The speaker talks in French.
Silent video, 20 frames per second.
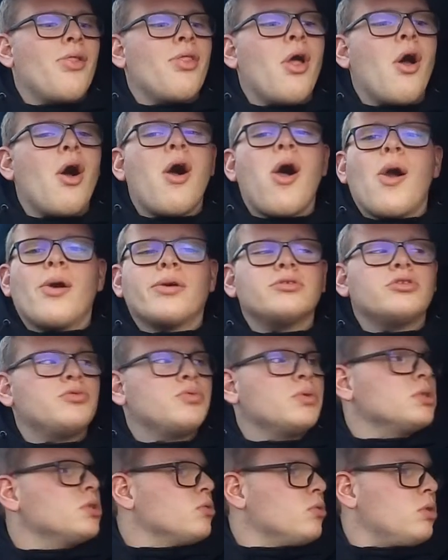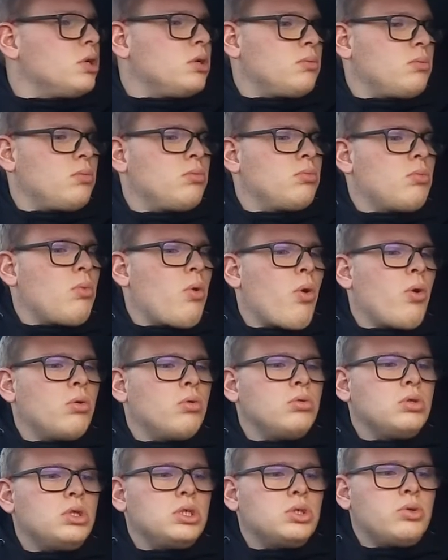Non,
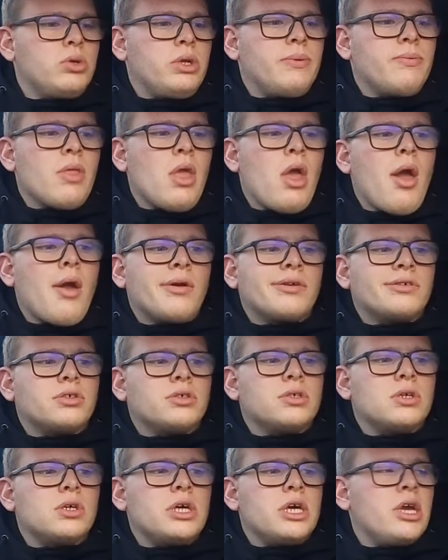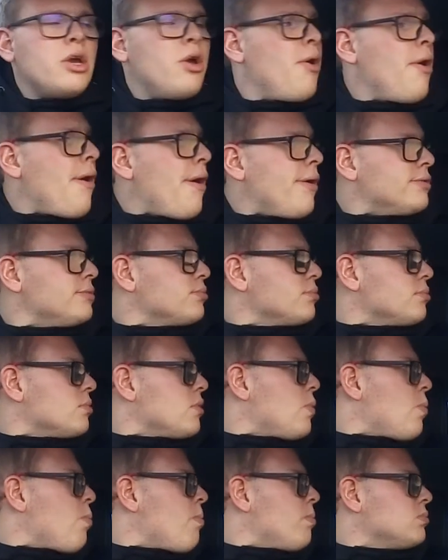Oh, désolé. Et euh,
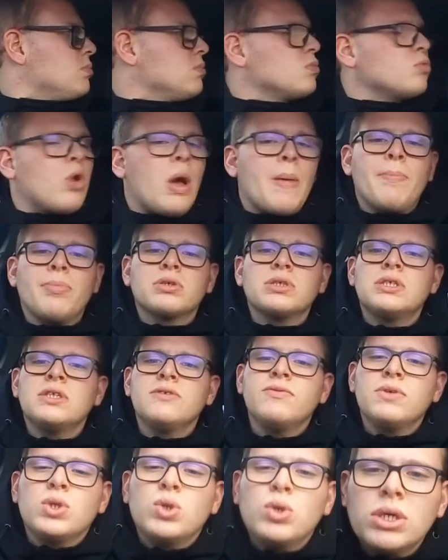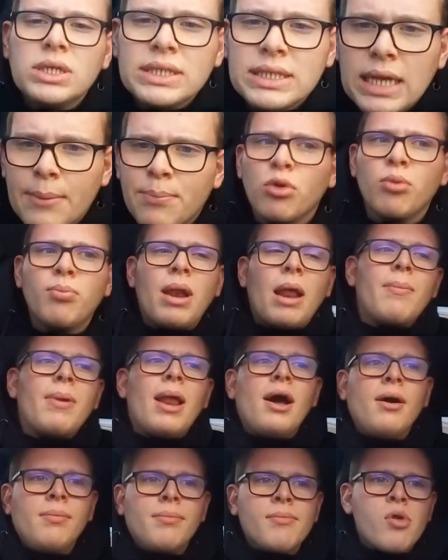mm, ouais, pour cette vidéo-là, c'est un peu
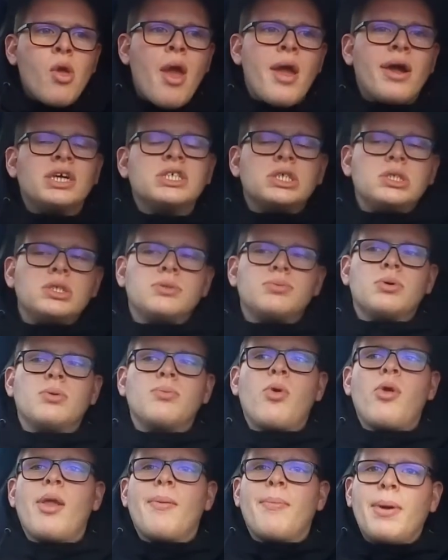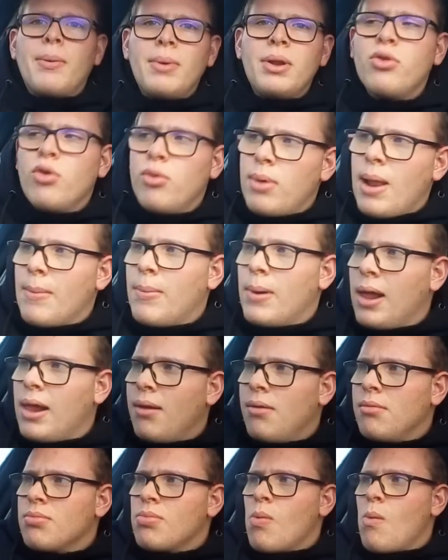blabla. En ce moment, on a pas mal de
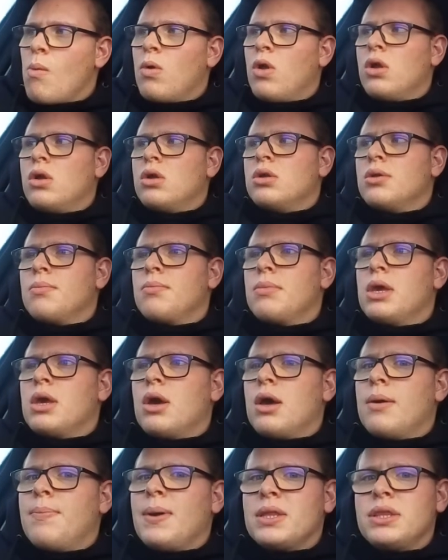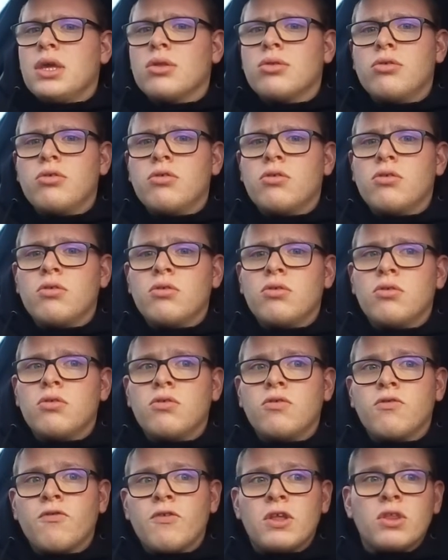blabla. Mais à partir
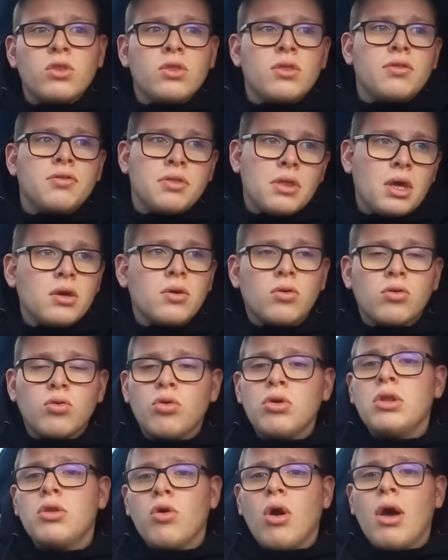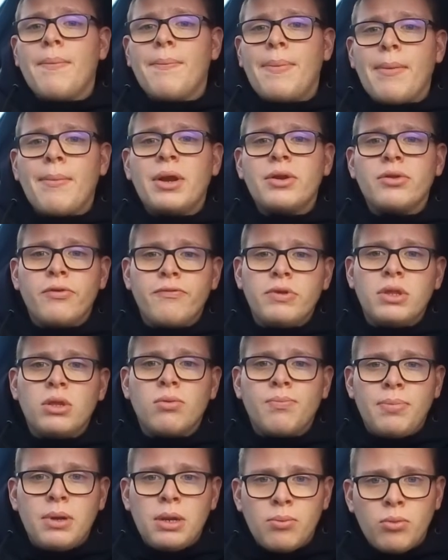du 25, en gros, il y aura pas mal de
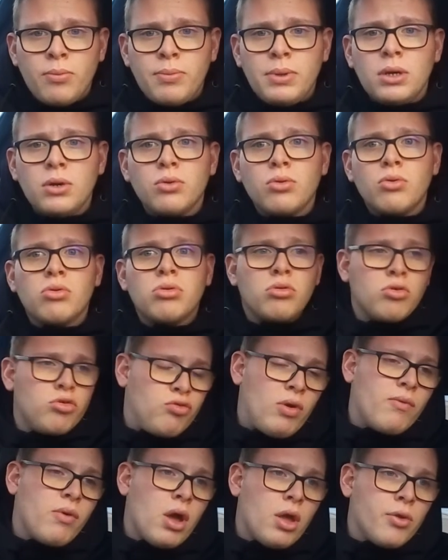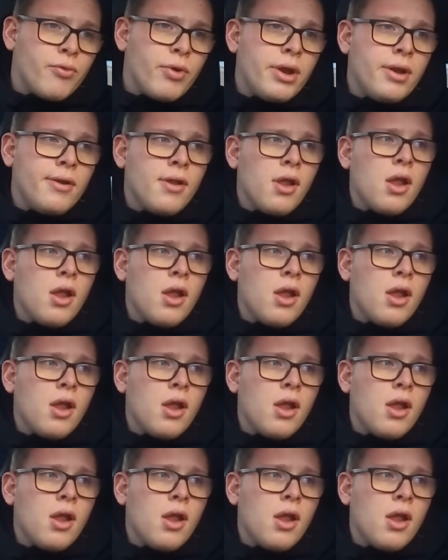vidéos Playmobil de ce que je vais avoir à Noël.